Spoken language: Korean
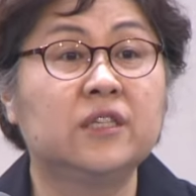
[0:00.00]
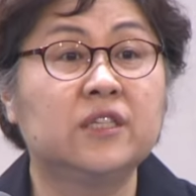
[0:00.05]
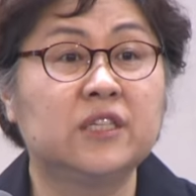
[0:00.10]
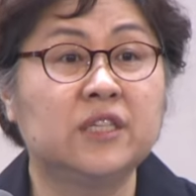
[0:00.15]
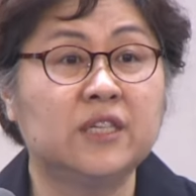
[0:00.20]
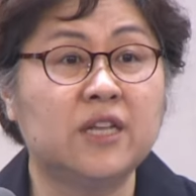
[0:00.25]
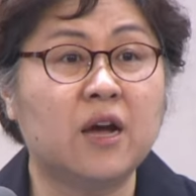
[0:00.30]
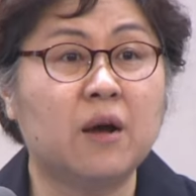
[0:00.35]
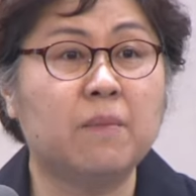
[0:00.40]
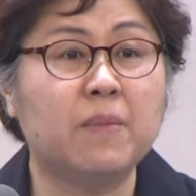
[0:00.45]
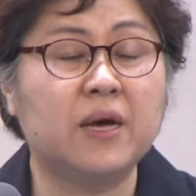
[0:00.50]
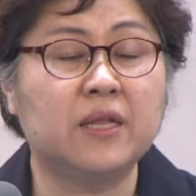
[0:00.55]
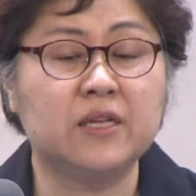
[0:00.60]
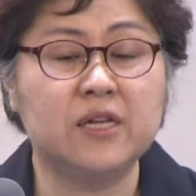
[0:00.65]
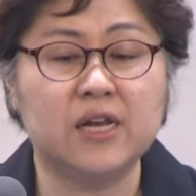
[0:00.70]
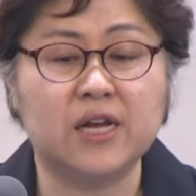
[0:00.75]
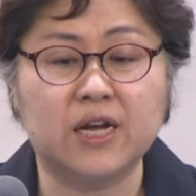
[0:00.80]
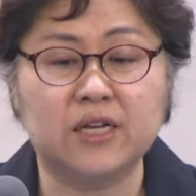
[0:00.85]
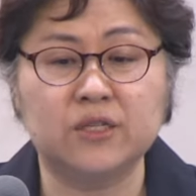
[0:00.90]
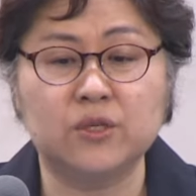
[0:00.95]
신앙만을
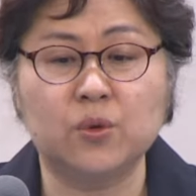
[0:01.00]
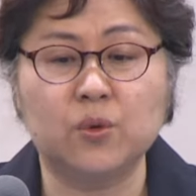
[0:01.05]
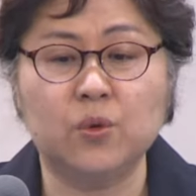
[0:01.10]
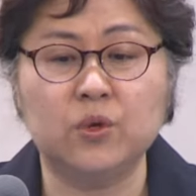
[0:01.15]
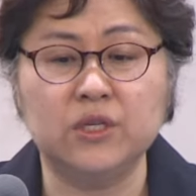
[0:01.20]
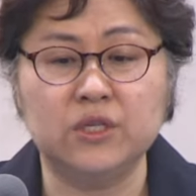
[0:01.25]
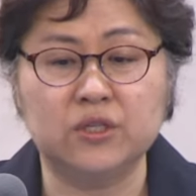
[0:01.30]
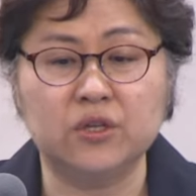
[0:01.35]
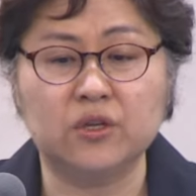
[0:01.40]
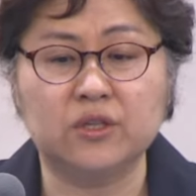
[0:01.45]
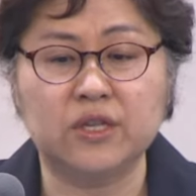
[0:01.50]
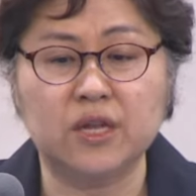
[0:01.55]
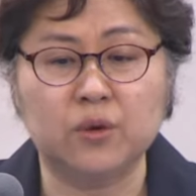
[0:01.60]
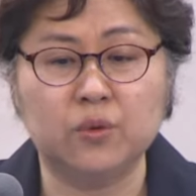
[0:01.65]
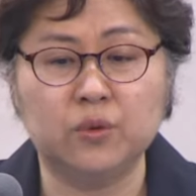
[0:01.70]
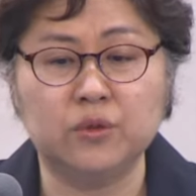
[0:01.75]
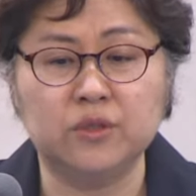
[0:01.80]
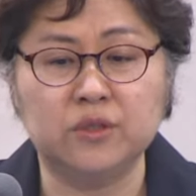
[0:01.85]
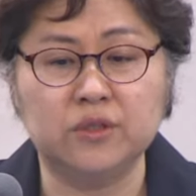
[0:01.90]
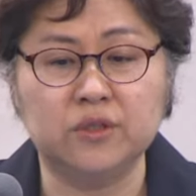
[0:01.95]
가지고
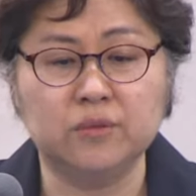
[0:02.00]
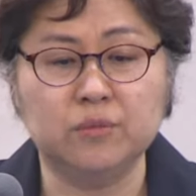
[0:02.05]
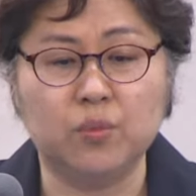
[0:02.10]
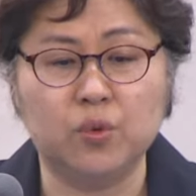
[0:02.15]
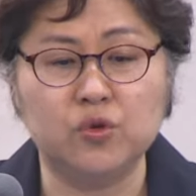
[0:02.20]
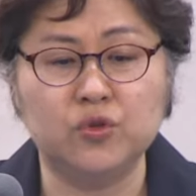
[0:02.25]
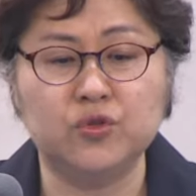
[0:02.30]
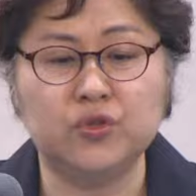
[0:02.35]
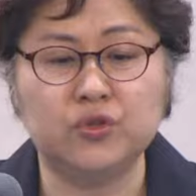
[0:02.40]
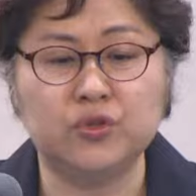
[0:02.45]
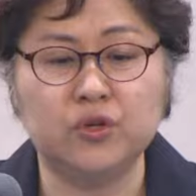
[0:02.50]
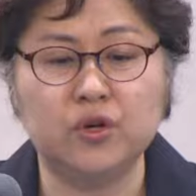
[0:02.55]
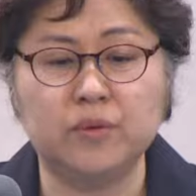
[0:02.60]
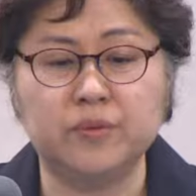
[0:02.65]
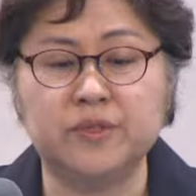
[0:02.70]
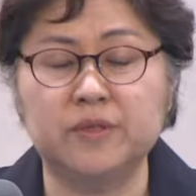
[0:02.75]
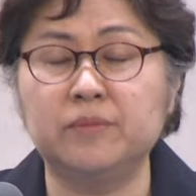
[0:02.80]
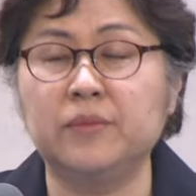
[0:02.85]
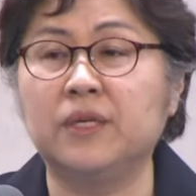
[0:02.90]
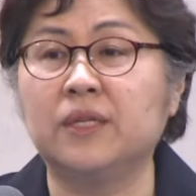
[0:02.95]
있었다고는 볼 수는
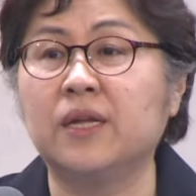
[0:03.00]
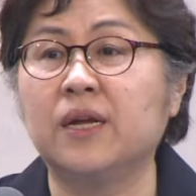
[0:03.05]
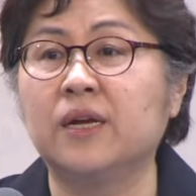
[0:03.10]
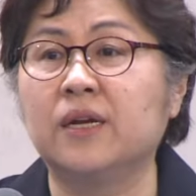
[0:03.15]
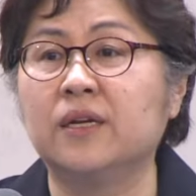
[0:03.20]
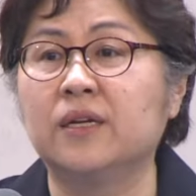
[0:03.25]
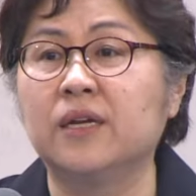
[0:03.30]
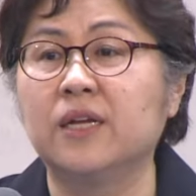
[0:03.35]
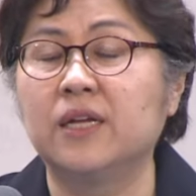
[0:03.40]
없습니다.